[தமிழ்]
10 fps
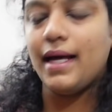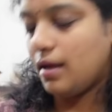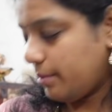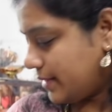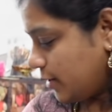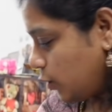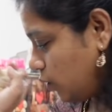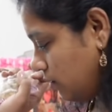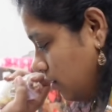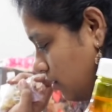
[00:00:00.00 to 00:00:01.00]
பாதாம்
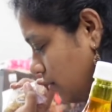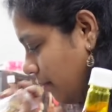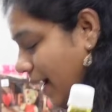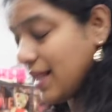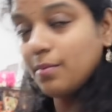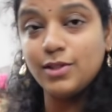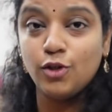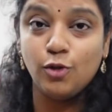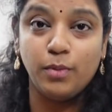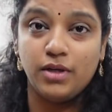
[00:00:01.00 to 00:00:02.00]
பிசினும் பாதாம்
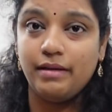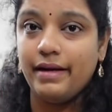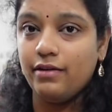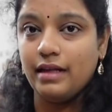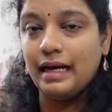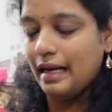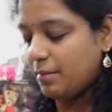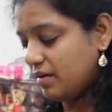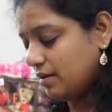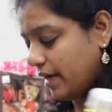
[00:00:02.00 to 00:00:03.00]
பிசினும் இது மட்டும் தான் வாங்கிட்டு வந்தாங்க
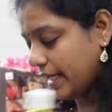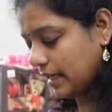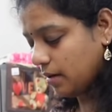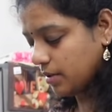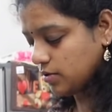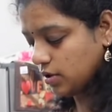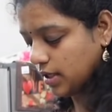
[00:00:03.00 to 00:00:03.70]
லெமன் வந்து வாங்கிக்கலாம் அப்படின்னு